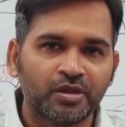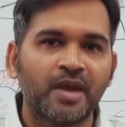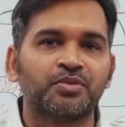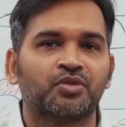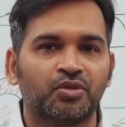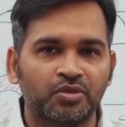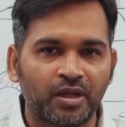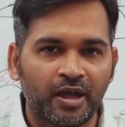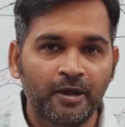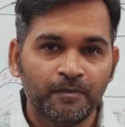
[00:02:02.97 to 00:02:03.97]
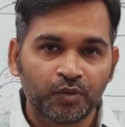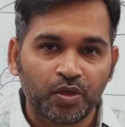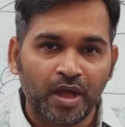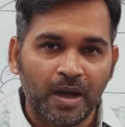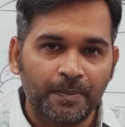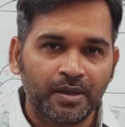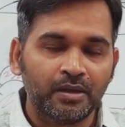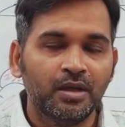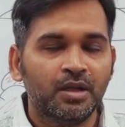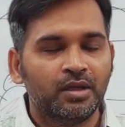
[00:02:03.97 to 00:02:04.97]
हो जाए अवशोषित हो जाए तो यहाँ
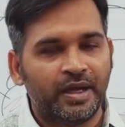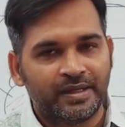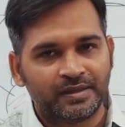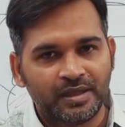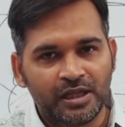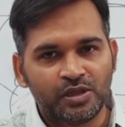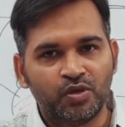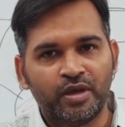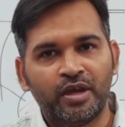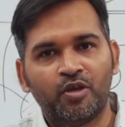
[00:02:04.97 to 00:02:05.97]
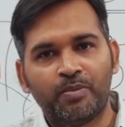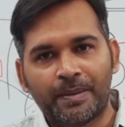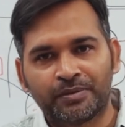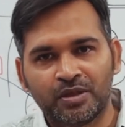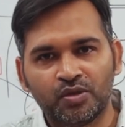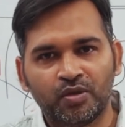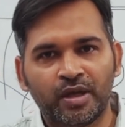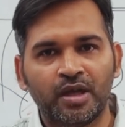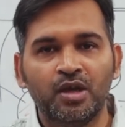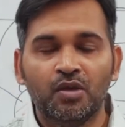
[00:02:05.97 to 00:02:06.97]
पर एस जो है और पेप्सिन जो
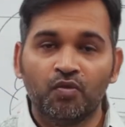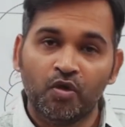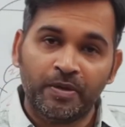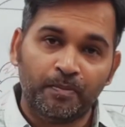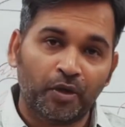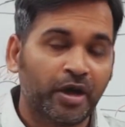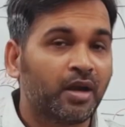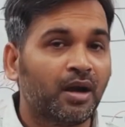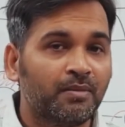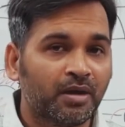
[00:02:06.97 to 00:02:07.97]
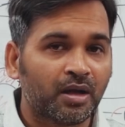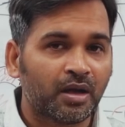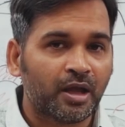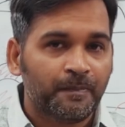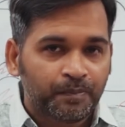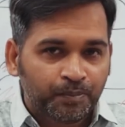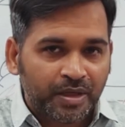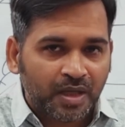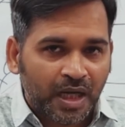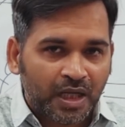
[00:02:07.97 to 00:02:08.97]
है वो इम्पोर्टेंट काम कर रहा है
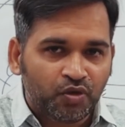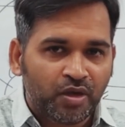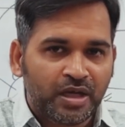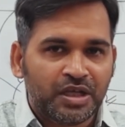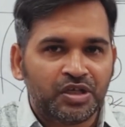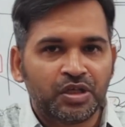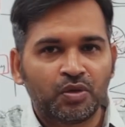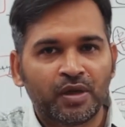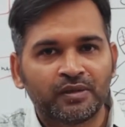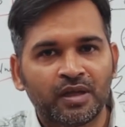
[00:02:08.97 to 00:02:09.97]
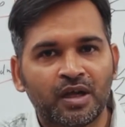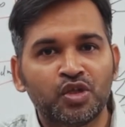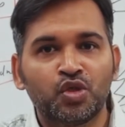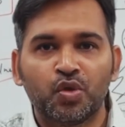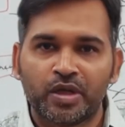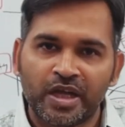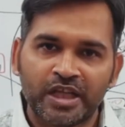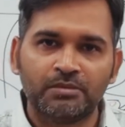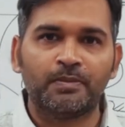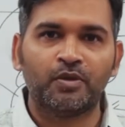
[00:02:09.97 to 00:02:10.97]
फिर खाना जो है नीचे की ओर खसक कर छोटी
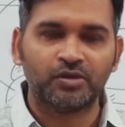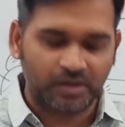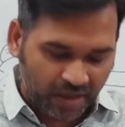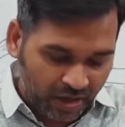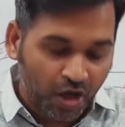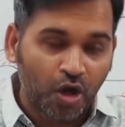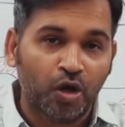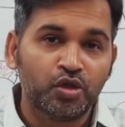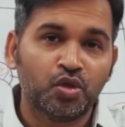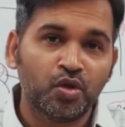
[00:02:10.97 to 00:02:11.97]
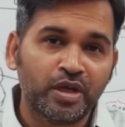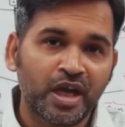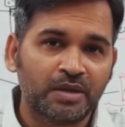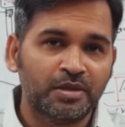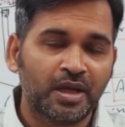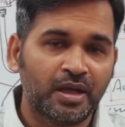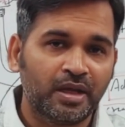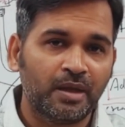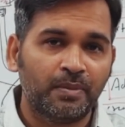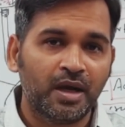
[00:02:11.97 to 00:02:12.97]
आंत में पहुंचता है और छोटी आंत में जाने
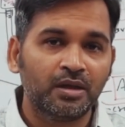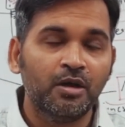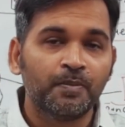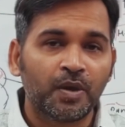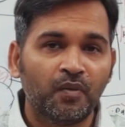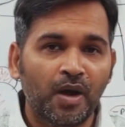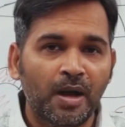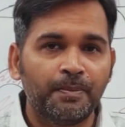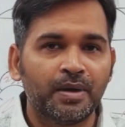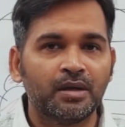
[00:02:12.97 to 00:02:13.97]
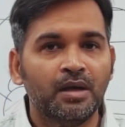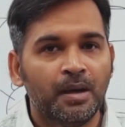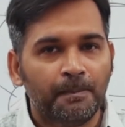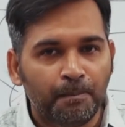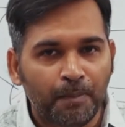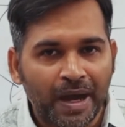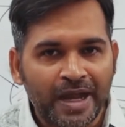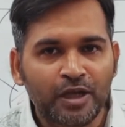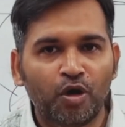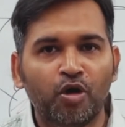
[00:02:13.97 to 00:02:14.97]
के बाद वहां पर
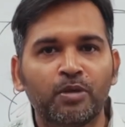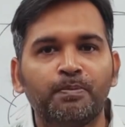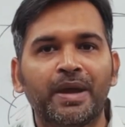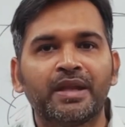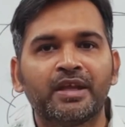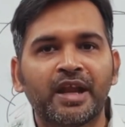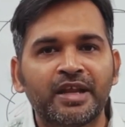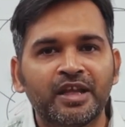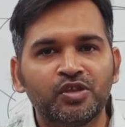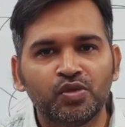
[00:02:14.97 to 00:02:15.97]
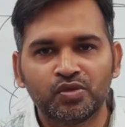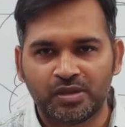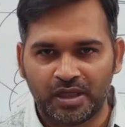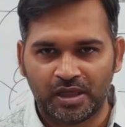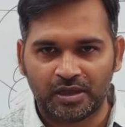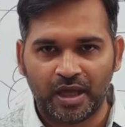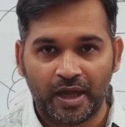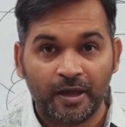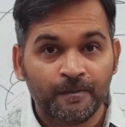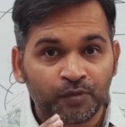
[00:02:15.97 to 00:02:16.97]
बाइल और पेनक्रियाटिक जूस निकलता
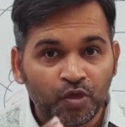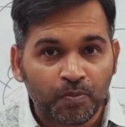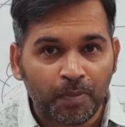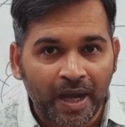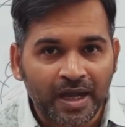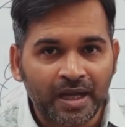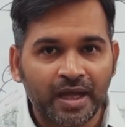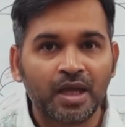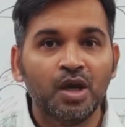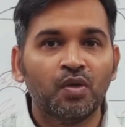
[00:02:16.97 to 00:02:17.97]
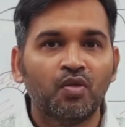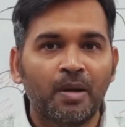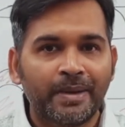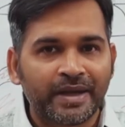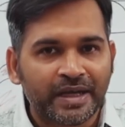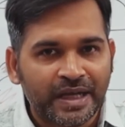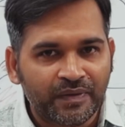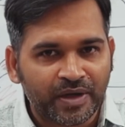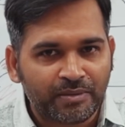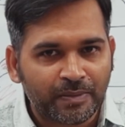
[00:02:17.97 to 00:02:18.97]
है जो बाइल है वो हमारे
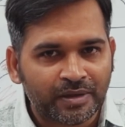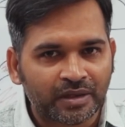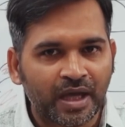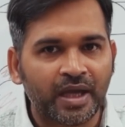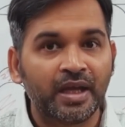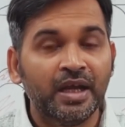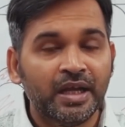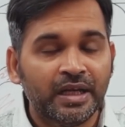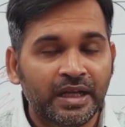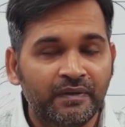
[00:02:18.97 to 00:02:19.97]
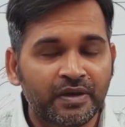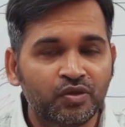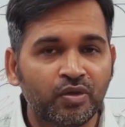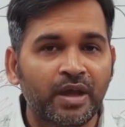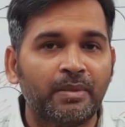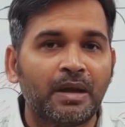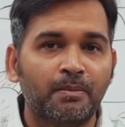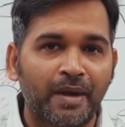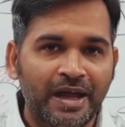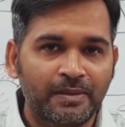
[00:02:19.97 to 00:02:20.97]
लीवर में बनता है लीवर जो है हमारा
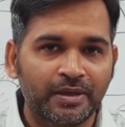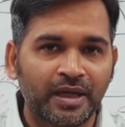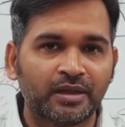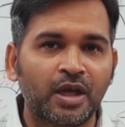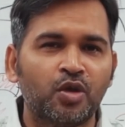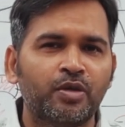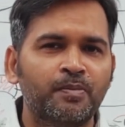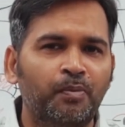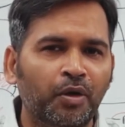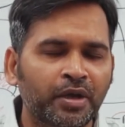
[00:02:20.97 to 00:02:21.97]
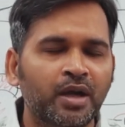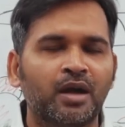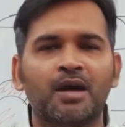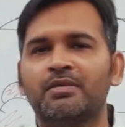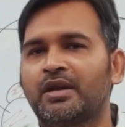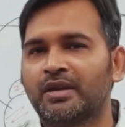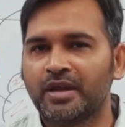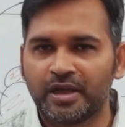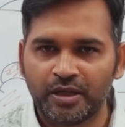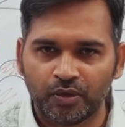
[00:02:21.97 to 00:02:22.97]
बाइल बनाता है और इम्पोर्टेंट काम
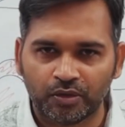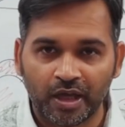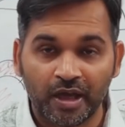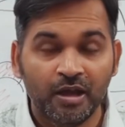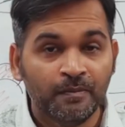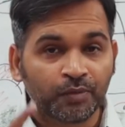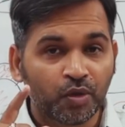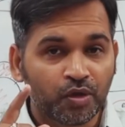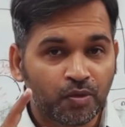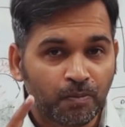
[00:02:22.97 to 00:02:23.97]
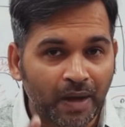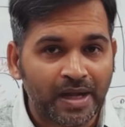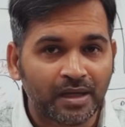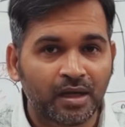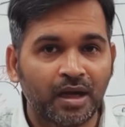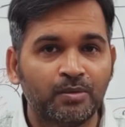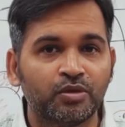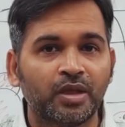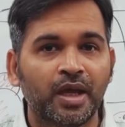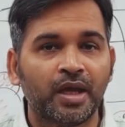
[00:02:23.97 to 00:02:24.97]
करने के लिए होता है क्योंकि जो बाइल का काम
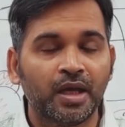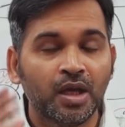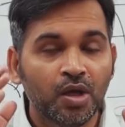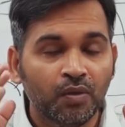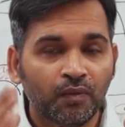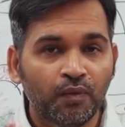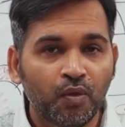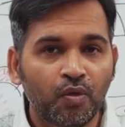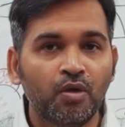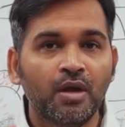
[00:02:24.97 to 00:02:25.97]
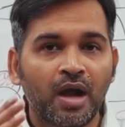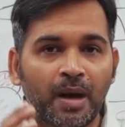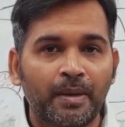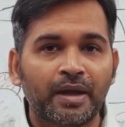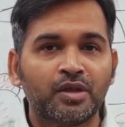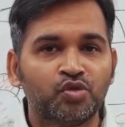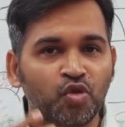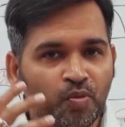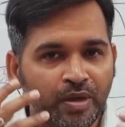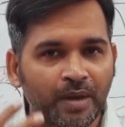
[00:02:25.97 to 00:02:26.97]
होता है वो हमारा
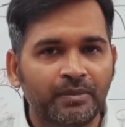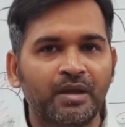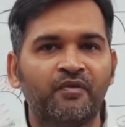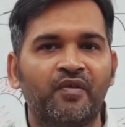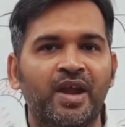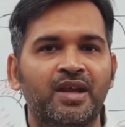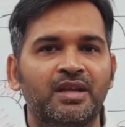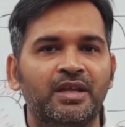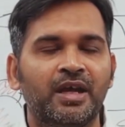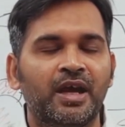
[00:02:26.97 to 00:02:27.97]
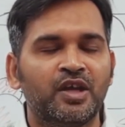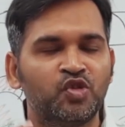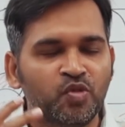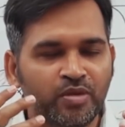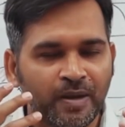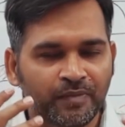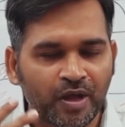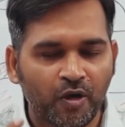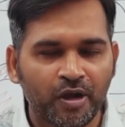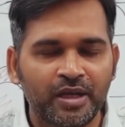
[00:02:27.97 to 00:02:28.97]
जो भी हमने फैट लिया है जो भी
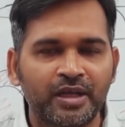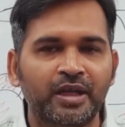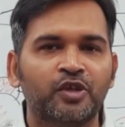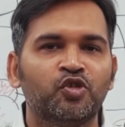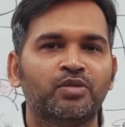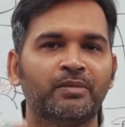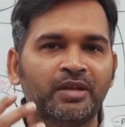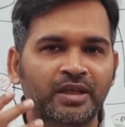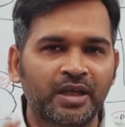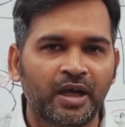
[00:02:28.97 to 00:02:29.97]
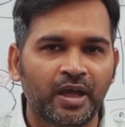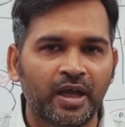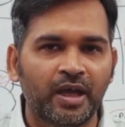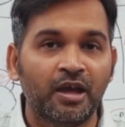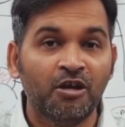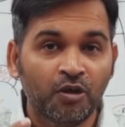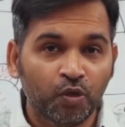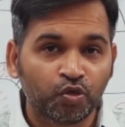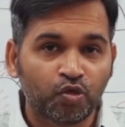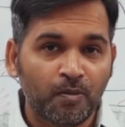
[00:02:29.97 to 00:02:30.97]
हमने ऑयल लिया है जो भी हमने घी खाया है
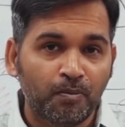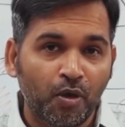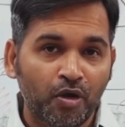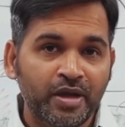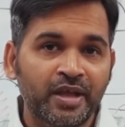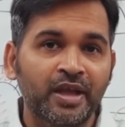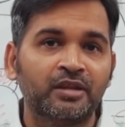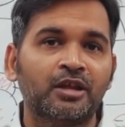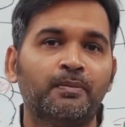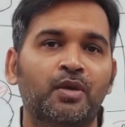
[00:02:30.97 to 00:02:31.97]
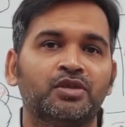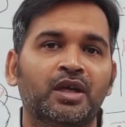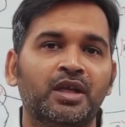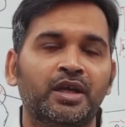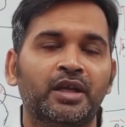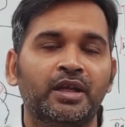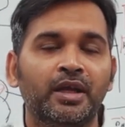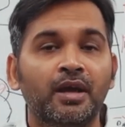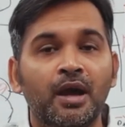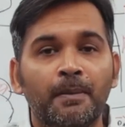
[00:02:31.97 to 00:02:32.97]
उसको बॉडी के अंदर पहुंचाने के
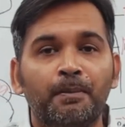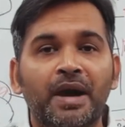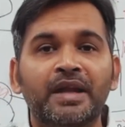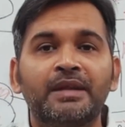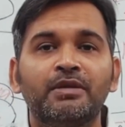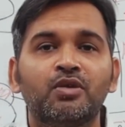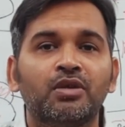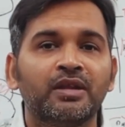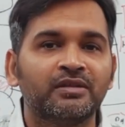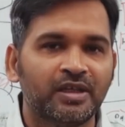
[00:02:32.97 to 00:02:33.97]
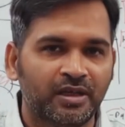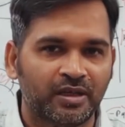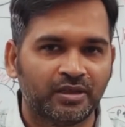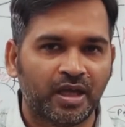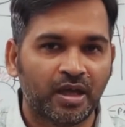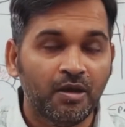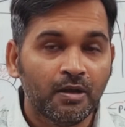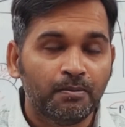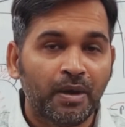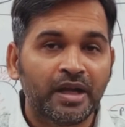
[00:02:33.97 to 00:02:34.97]
लिए पानी में घुलनशील करता है
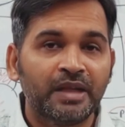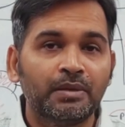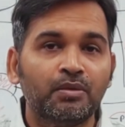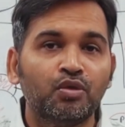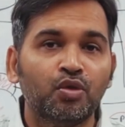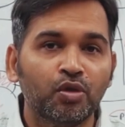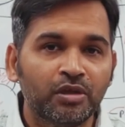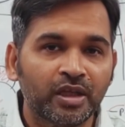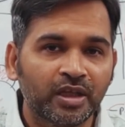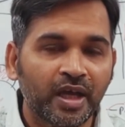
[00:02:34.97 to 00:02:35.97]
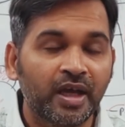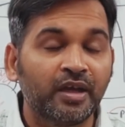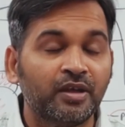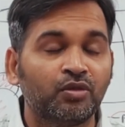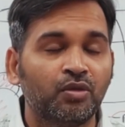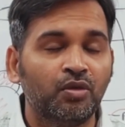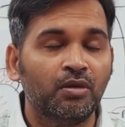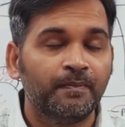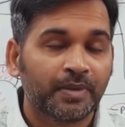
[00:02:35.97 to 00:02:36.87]
पानी में वो घोल देता है किसको